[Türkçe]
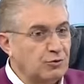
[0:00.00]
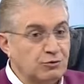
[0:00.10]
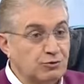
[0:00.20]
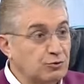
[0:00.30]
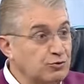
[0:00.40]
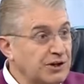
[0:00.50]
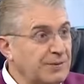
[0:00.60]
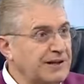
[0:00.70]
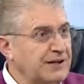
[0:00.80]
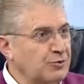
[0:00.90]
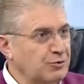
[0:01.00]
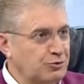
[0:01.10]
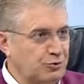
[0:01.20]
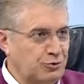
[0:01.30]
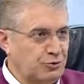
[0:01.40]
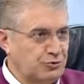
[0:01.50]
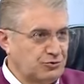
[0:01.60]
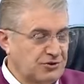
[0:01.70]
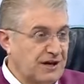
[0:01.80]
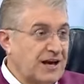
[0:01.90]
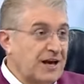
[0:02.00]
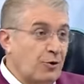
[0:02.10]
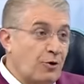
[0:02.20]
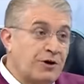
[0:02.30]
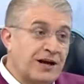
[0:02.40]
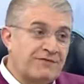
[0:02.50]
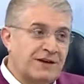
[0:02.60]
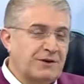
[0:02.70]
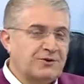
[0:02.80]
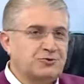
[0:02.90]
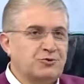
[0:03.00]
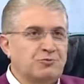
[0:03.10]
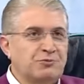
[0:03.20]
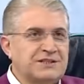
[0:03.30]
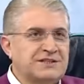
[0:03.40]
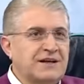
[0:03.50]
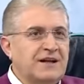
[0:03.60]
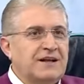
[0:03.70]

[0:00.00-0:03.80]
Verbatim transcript: olduğunu, uygulamaların olduğunu görüyorsunuz. Örnek vermek istiyorum. Biz